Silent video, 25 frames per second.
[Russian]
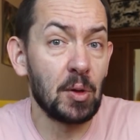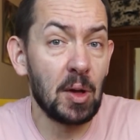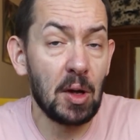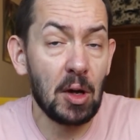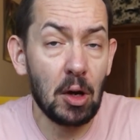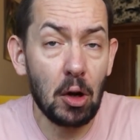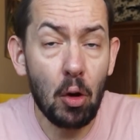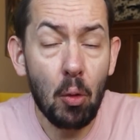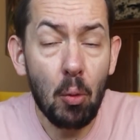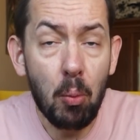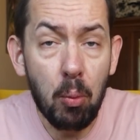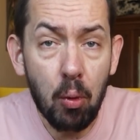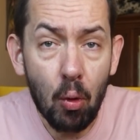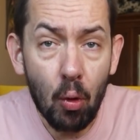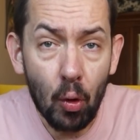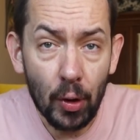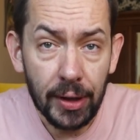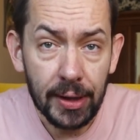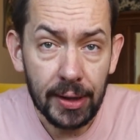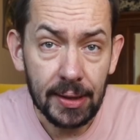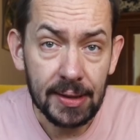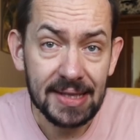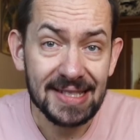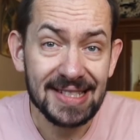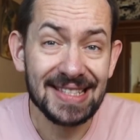
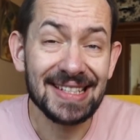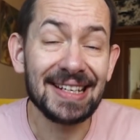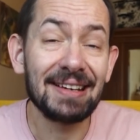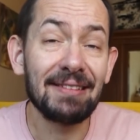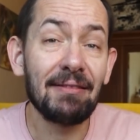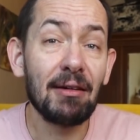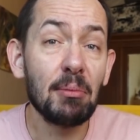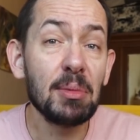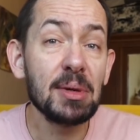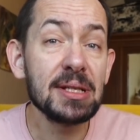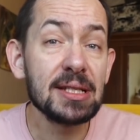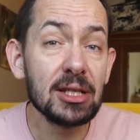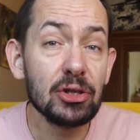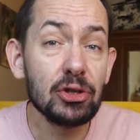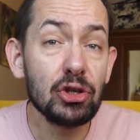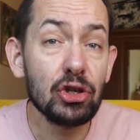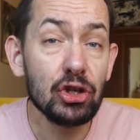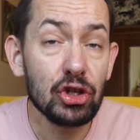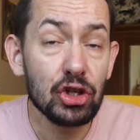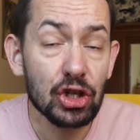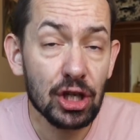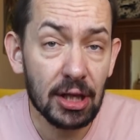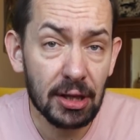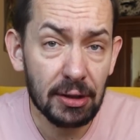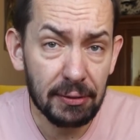любой здравомыслящий
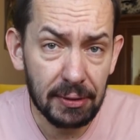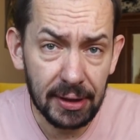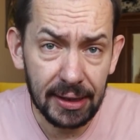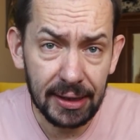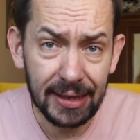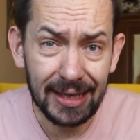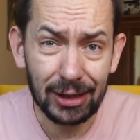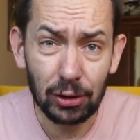человек,